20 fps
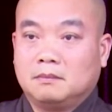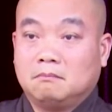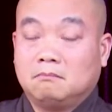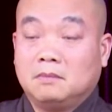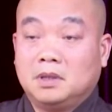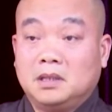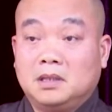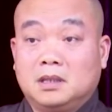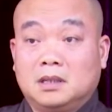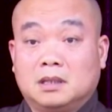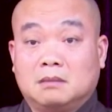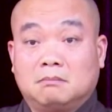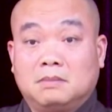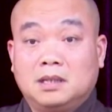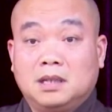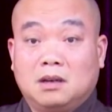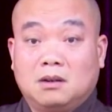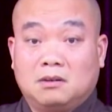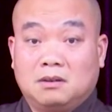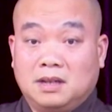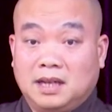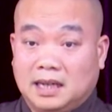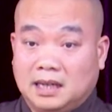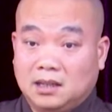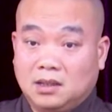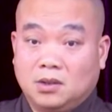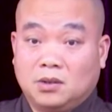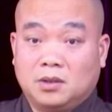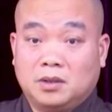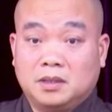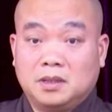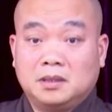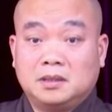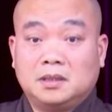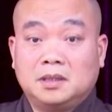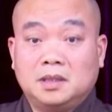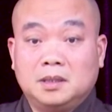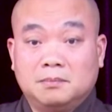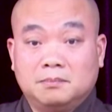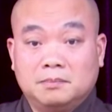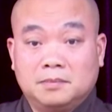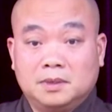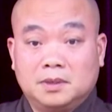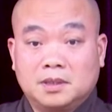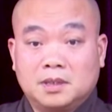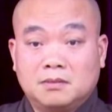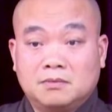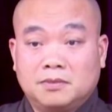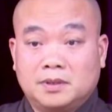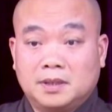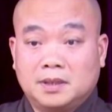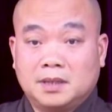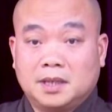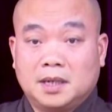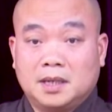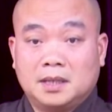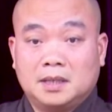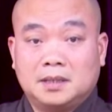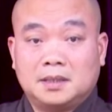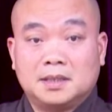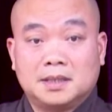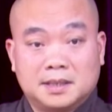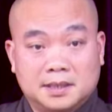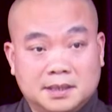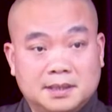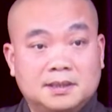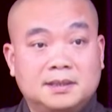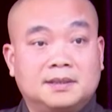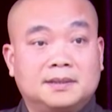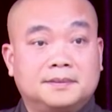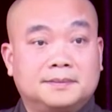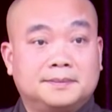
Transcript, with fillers: bây giờ bắt đầu lặn lội đi tìm những cái vị thầy thực chứng